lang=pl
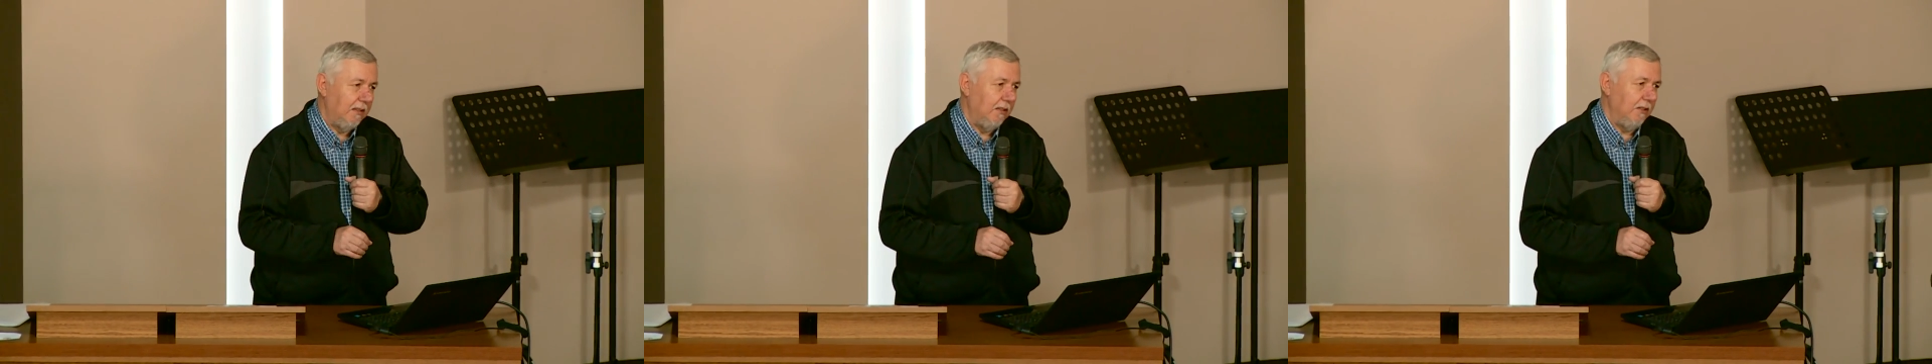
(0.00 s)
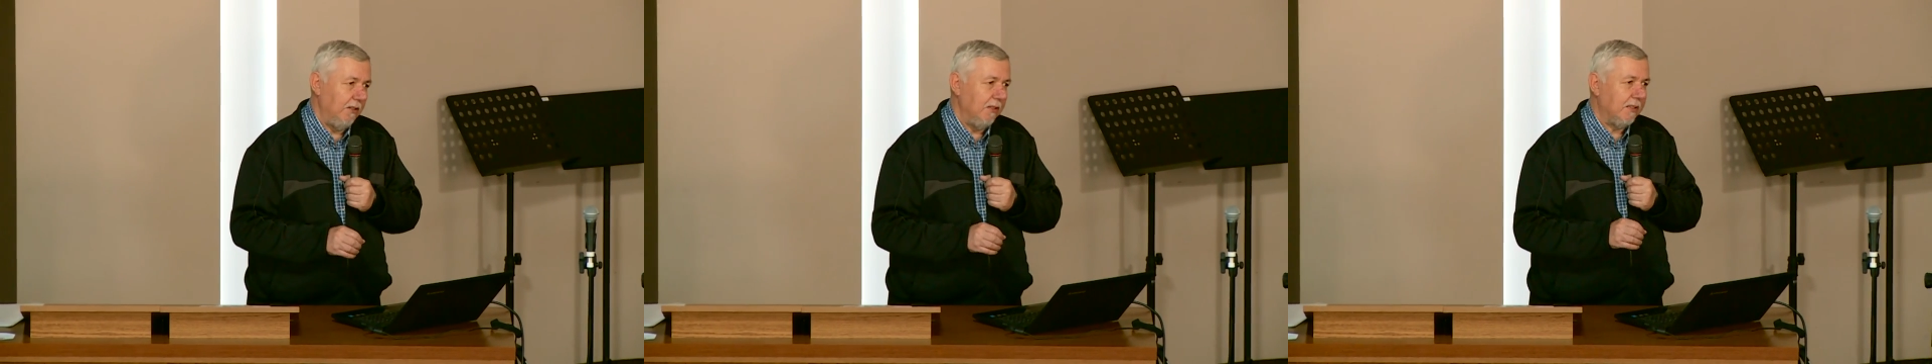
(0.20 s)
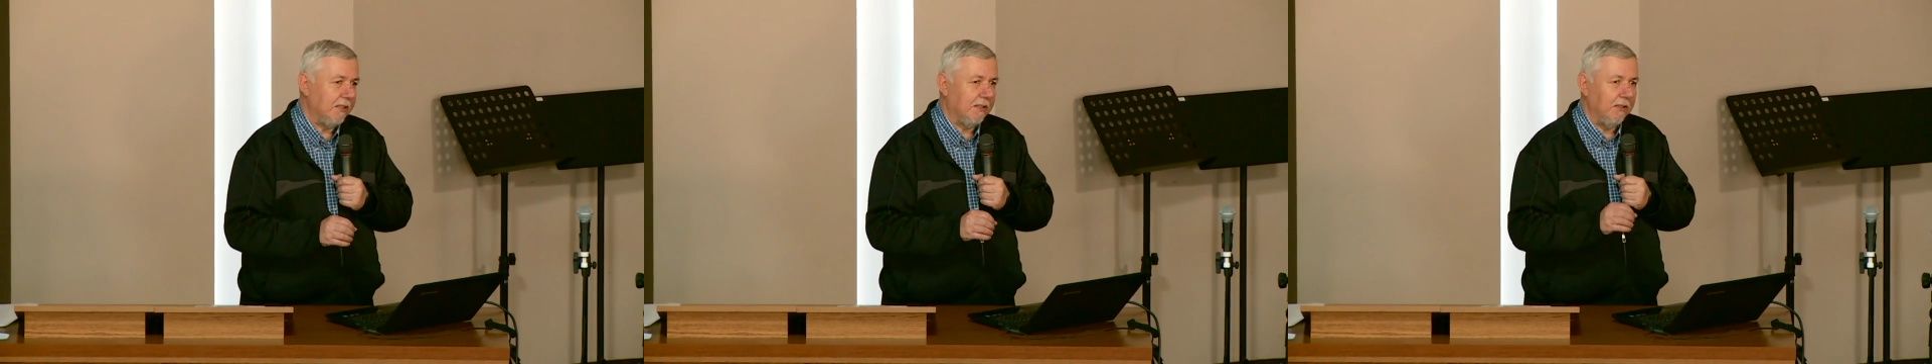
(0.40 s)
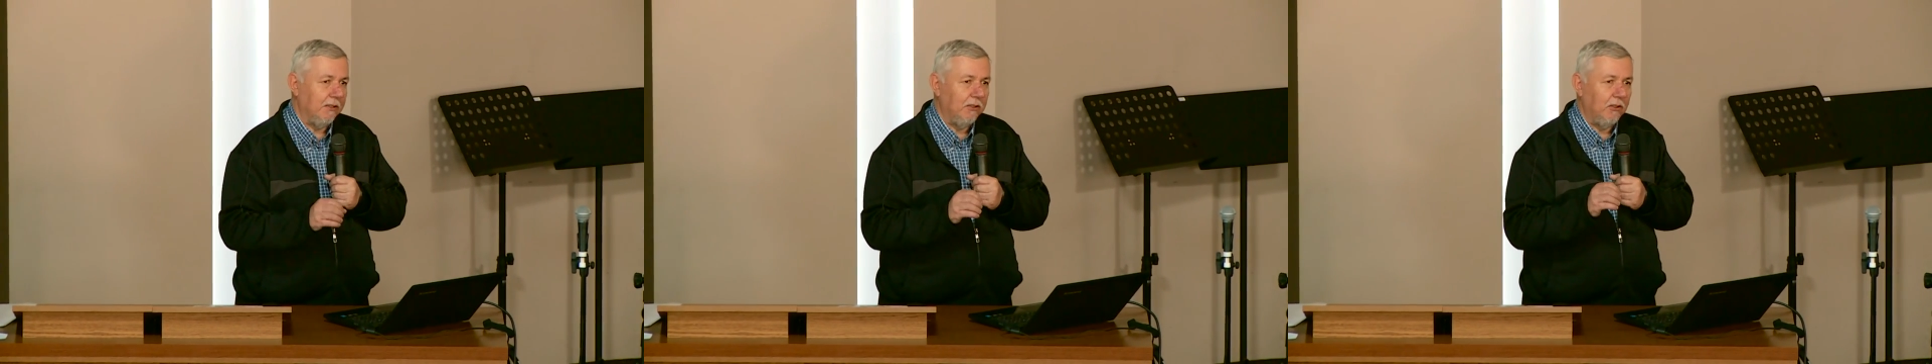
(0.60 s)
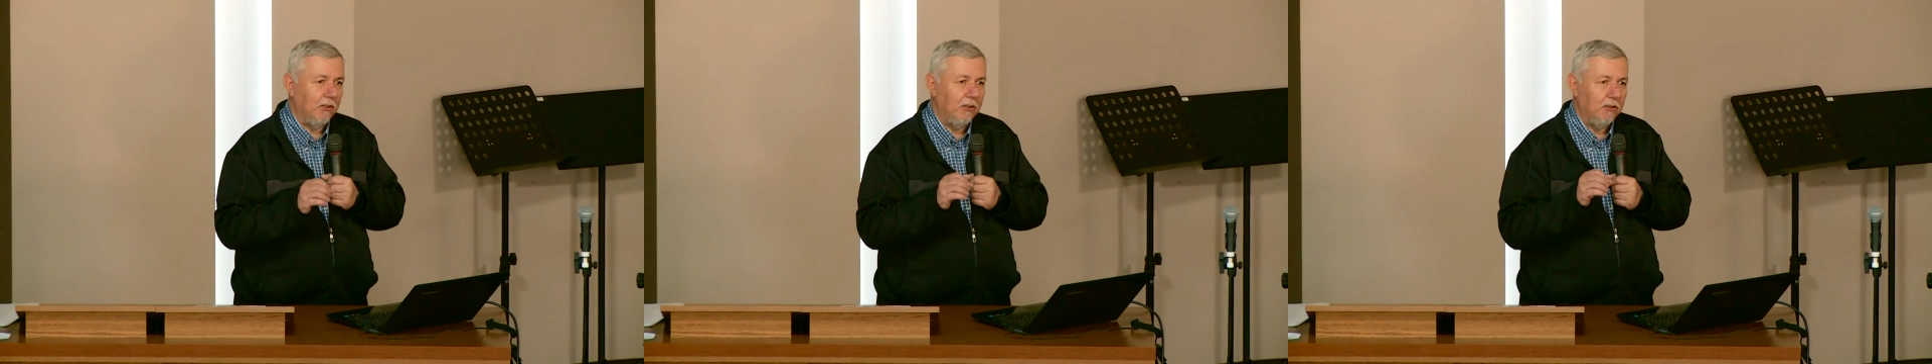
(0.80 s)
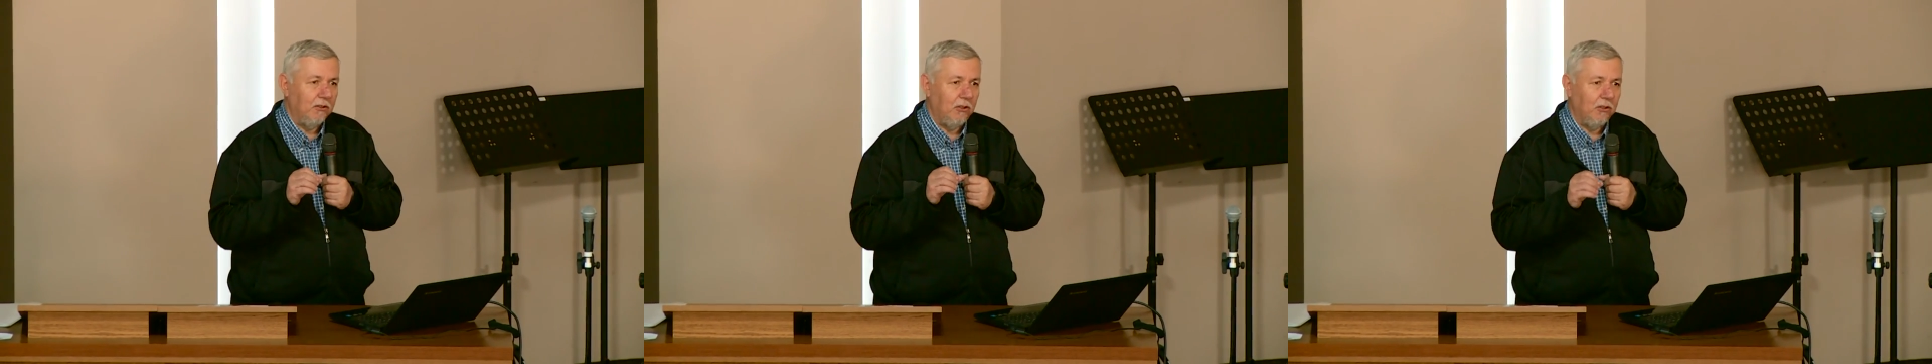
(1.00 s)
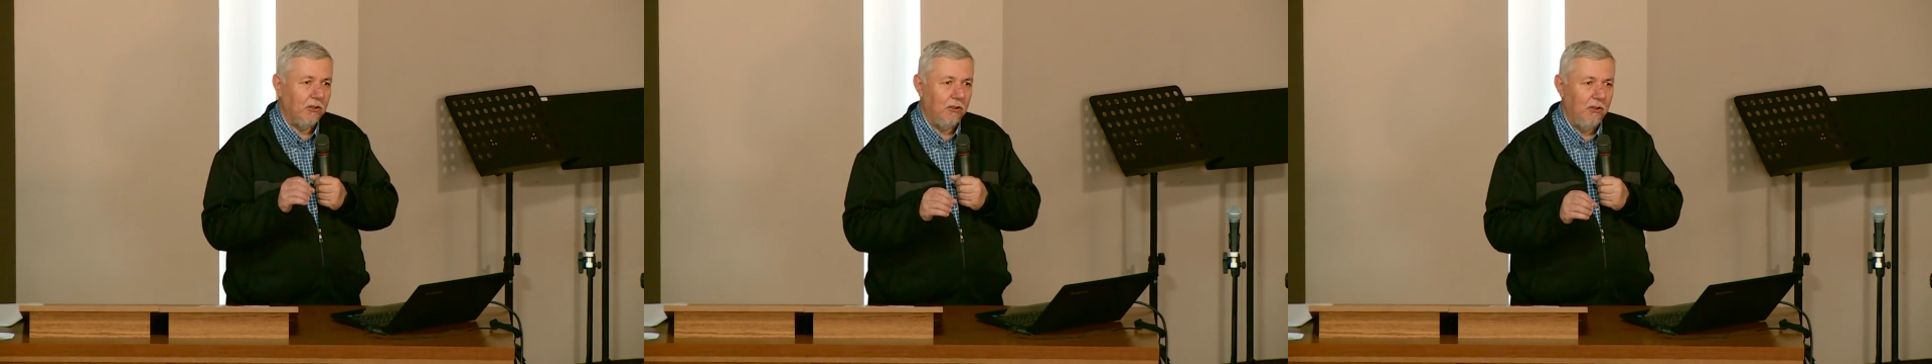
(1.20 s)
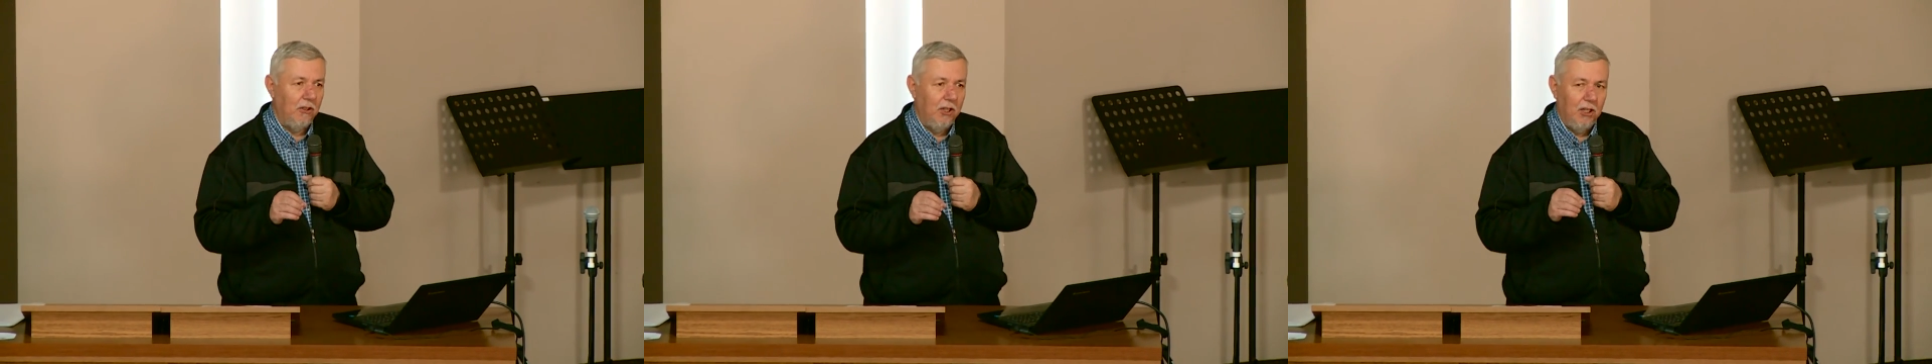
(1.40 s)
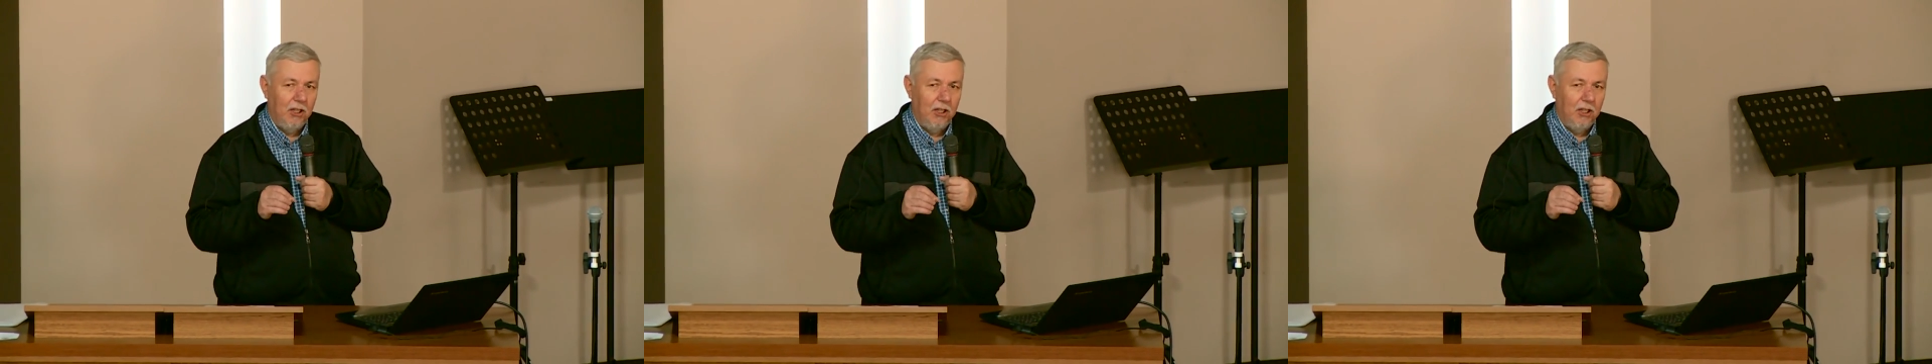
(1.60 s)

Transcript: list, do kogo,